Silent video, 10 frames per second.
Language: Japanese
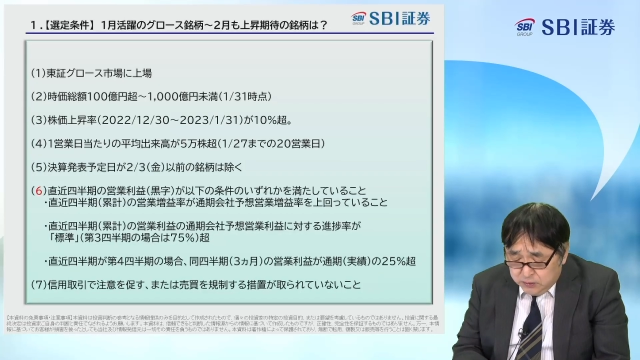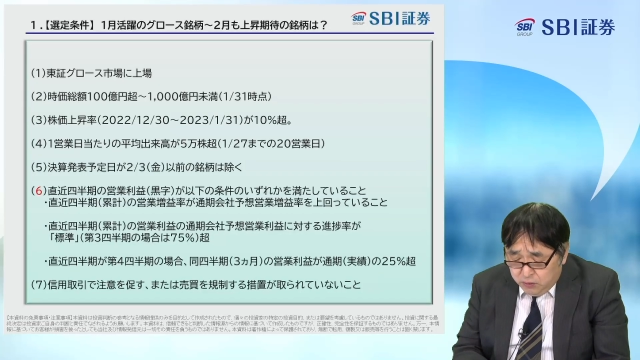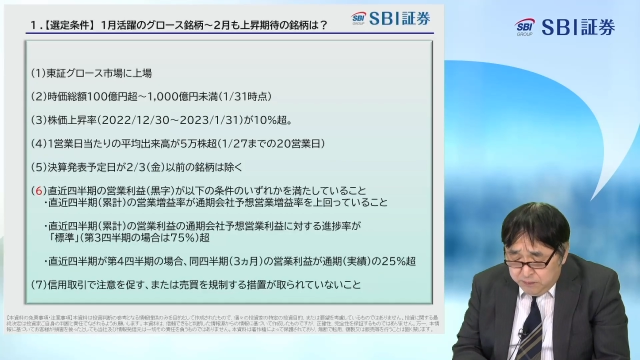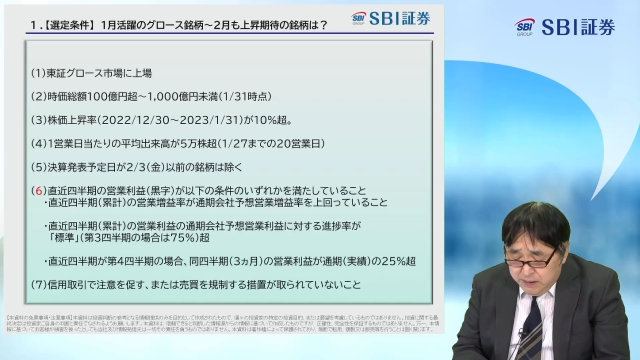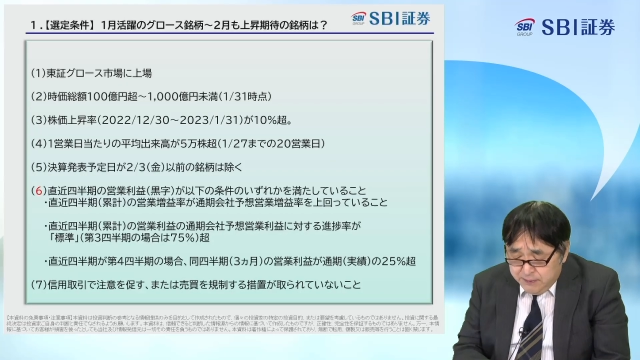
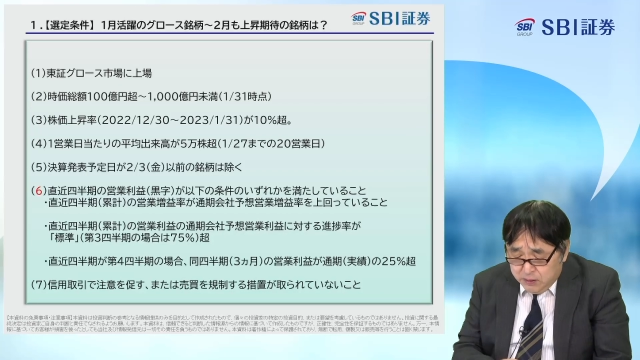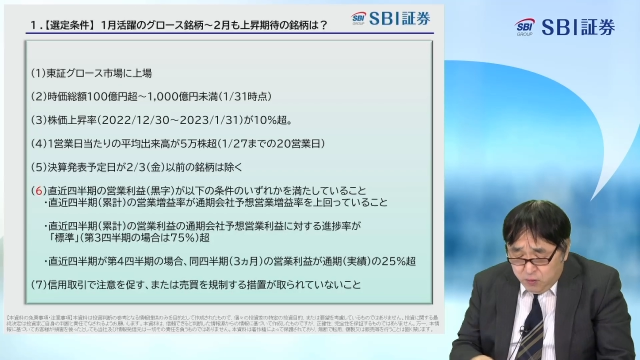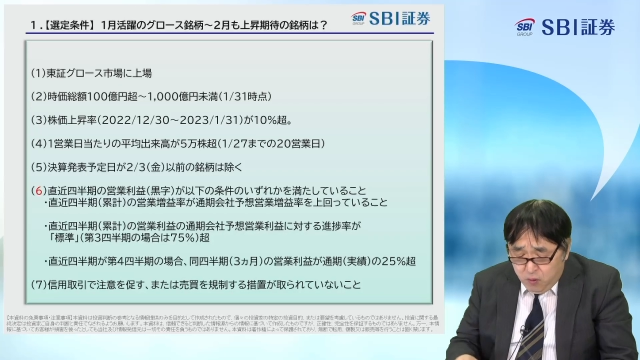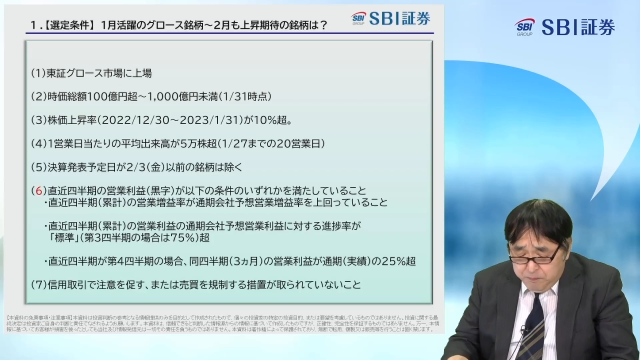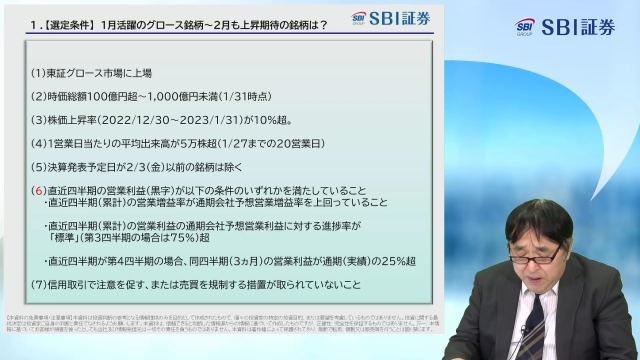当面は
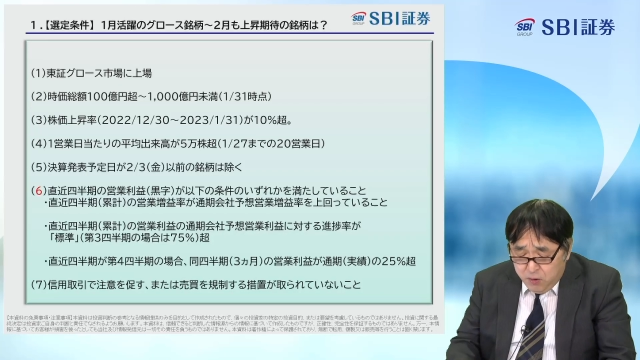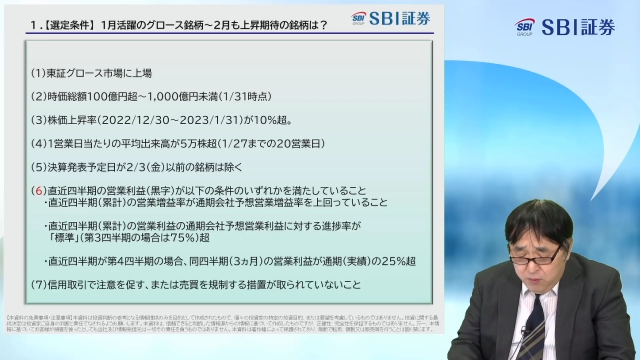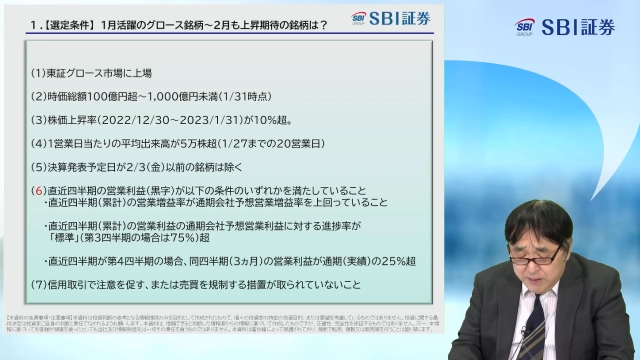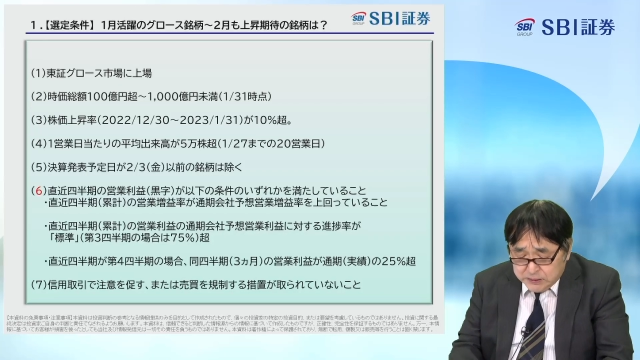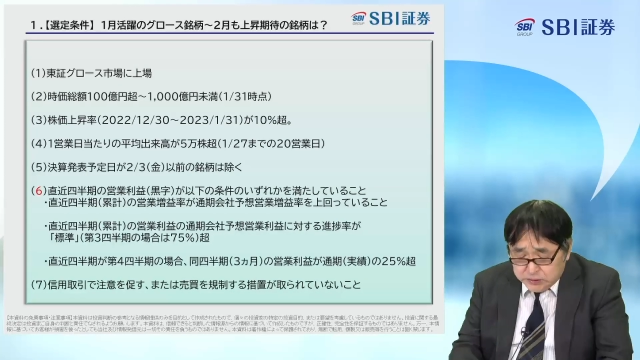高
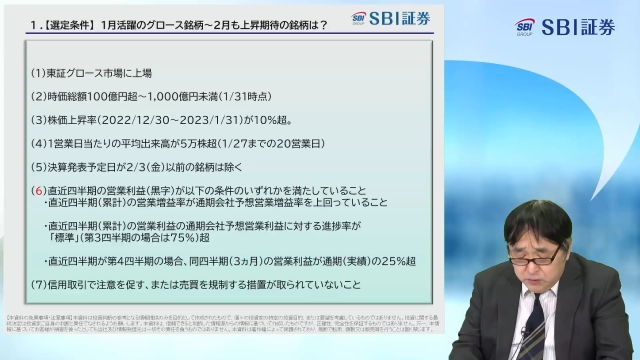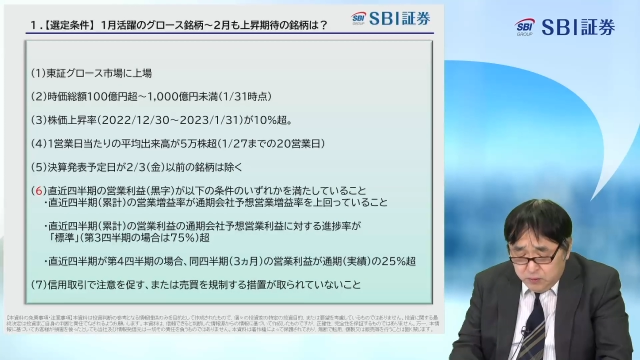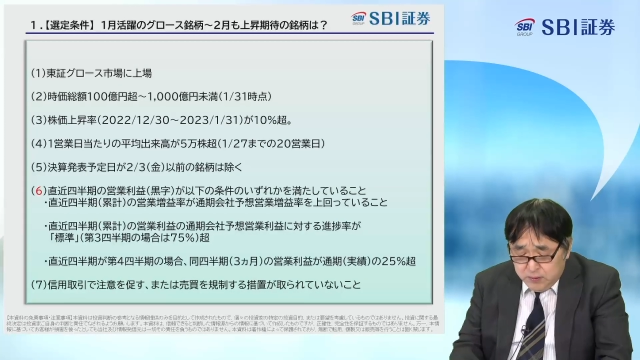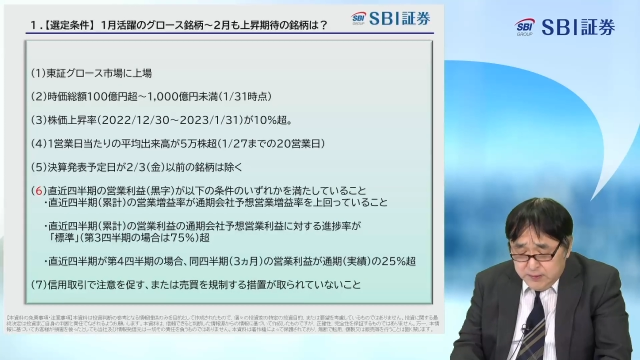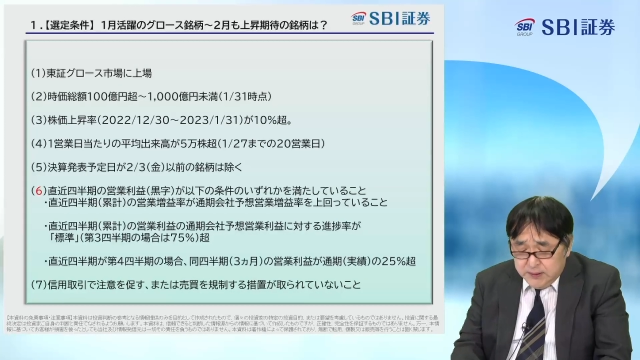パフォーマンス
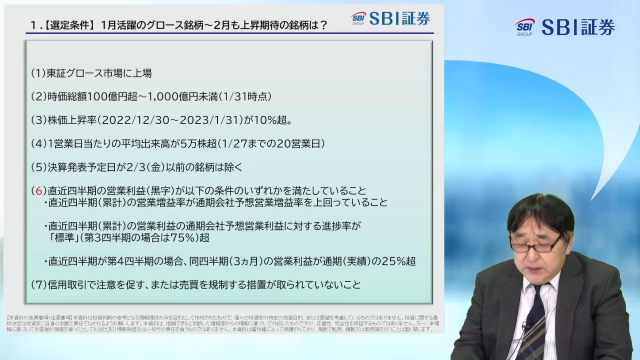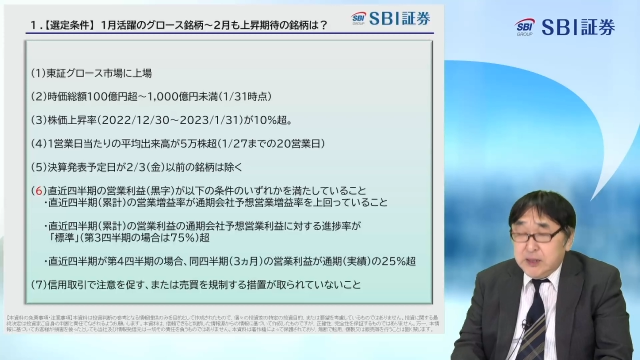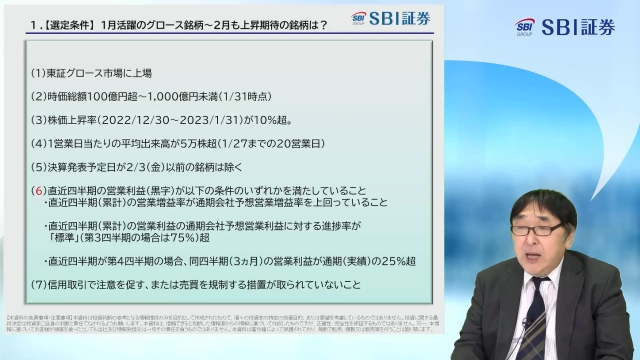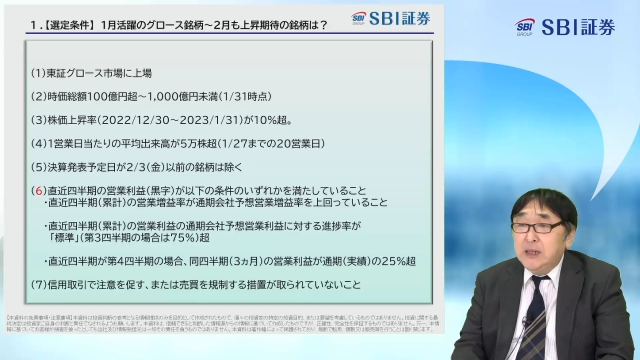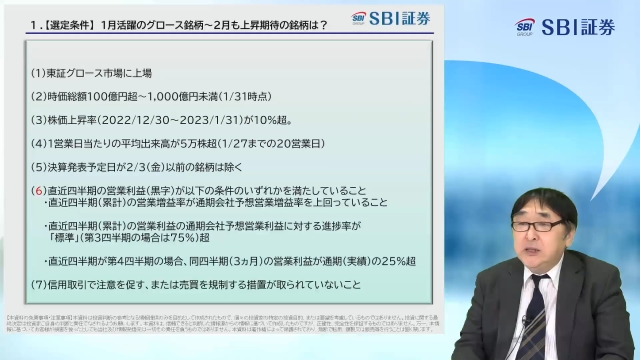を期
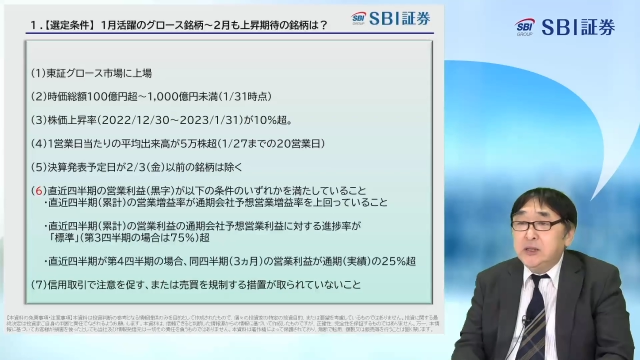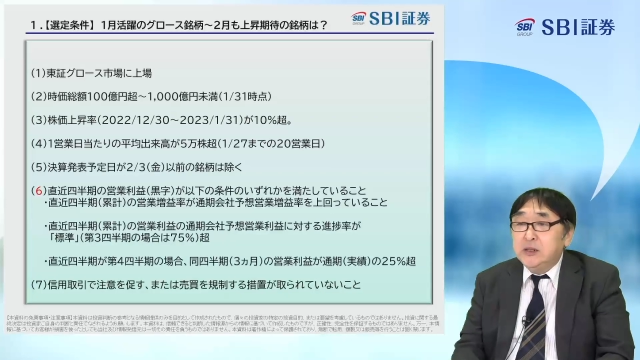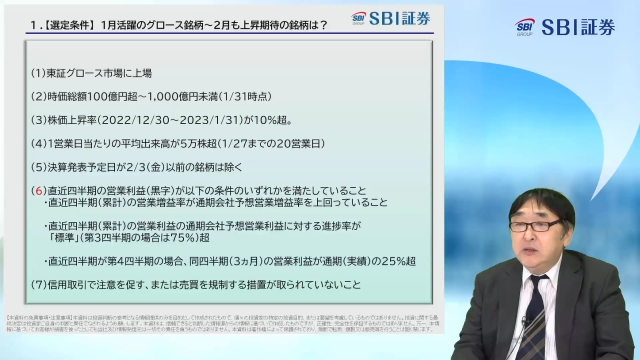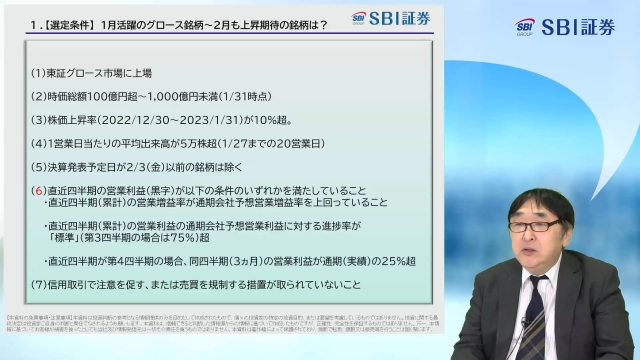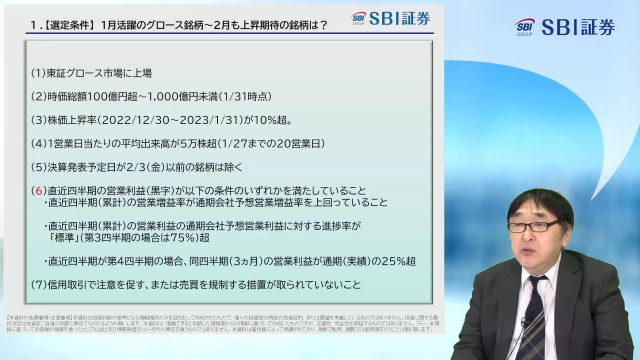待し
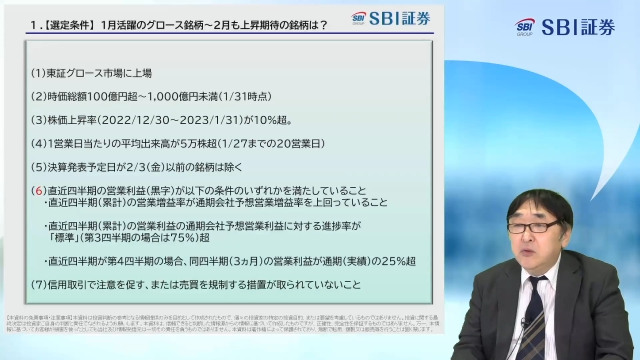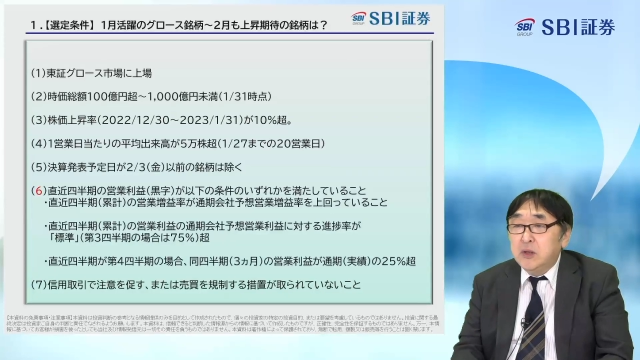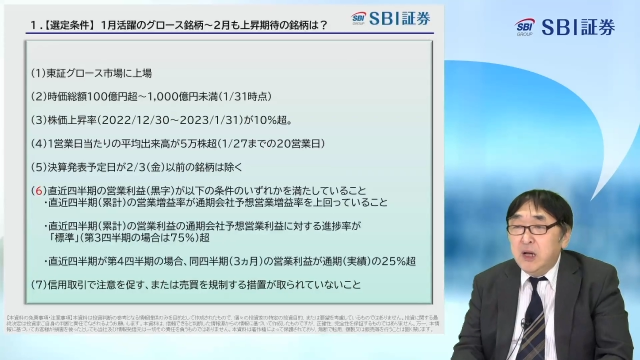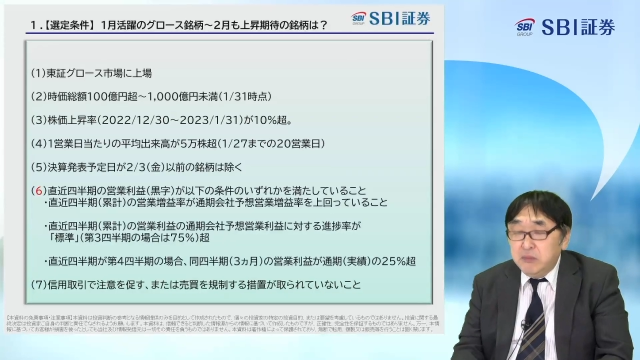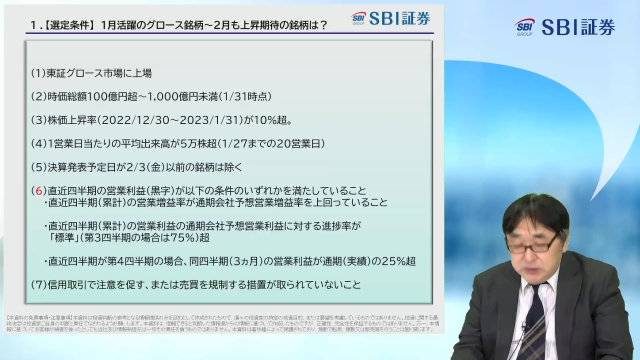にくいの
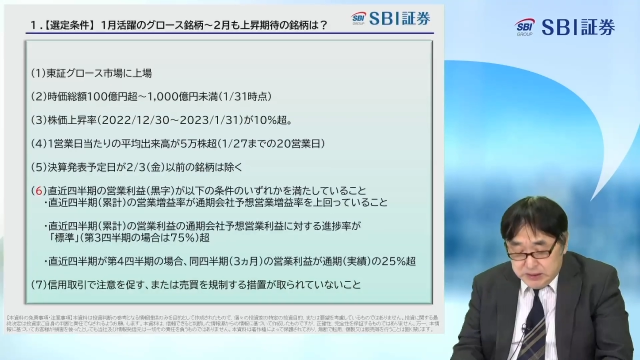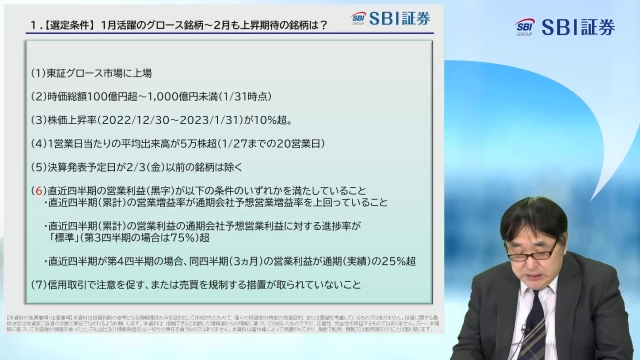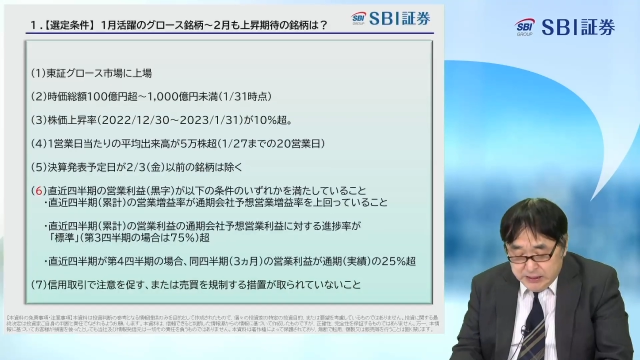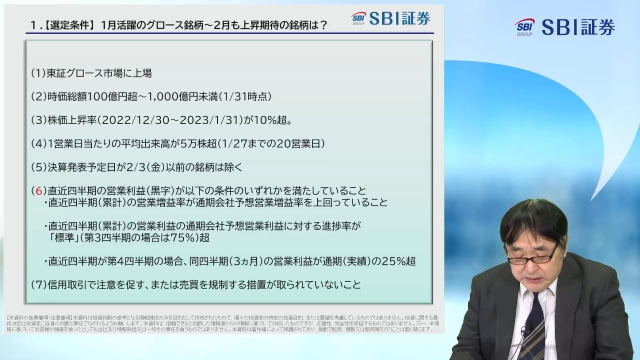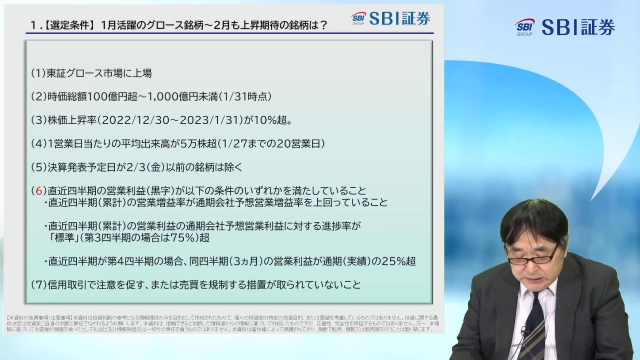かもしれ
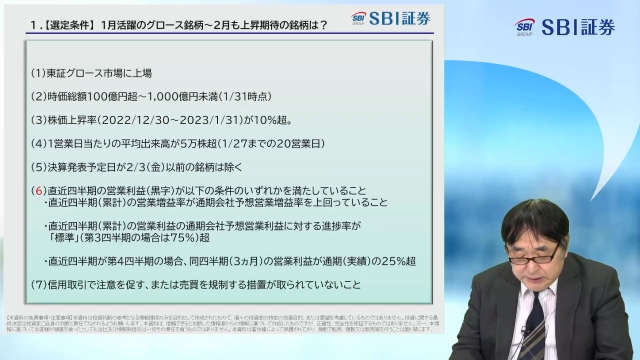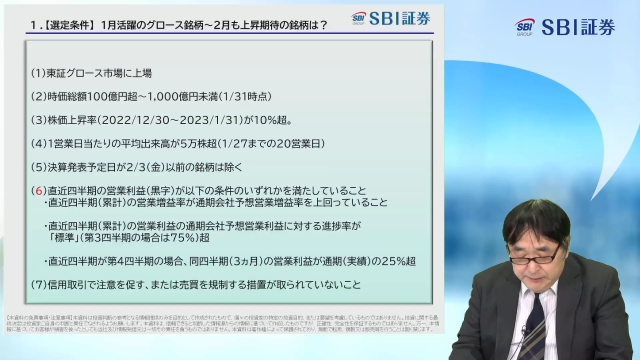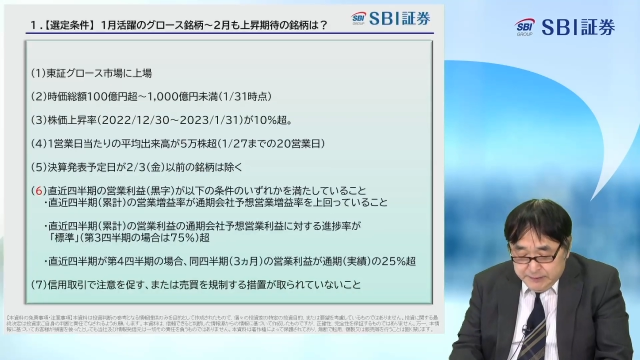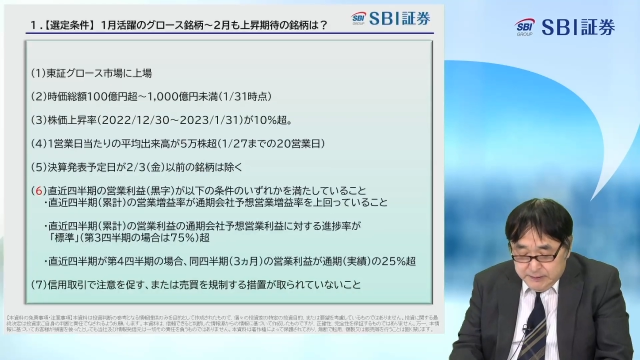ないです。